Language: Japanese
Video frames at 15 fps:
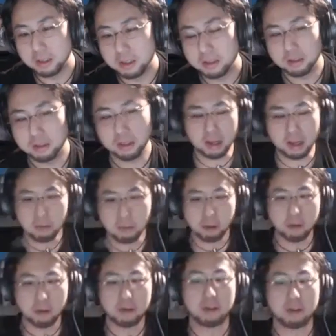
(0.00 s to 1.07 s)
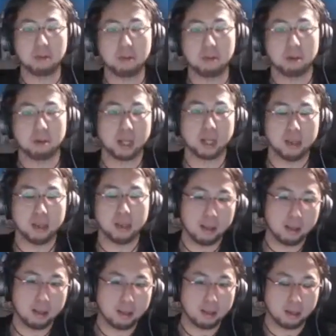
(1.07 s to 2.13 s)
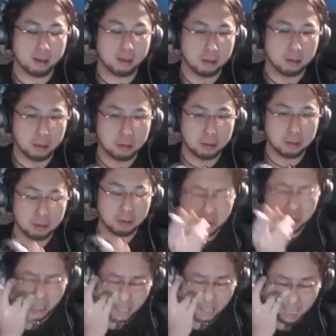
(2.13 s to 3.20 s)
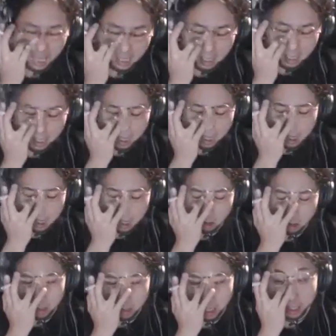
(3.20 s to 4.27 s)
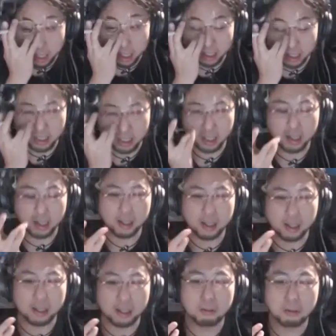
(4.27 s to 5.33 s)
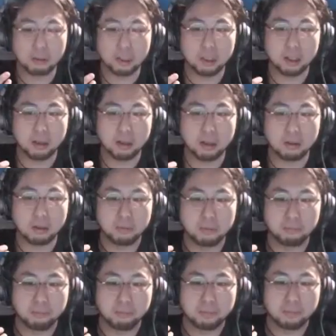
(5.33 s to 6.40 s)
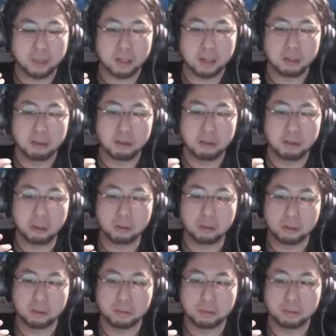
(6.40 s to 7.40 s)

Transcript: 先物っつっても硬い系なんだけど、日経にひゃくにじゅうごミニありなんじゃないかなと思ってんだけど、どう思う？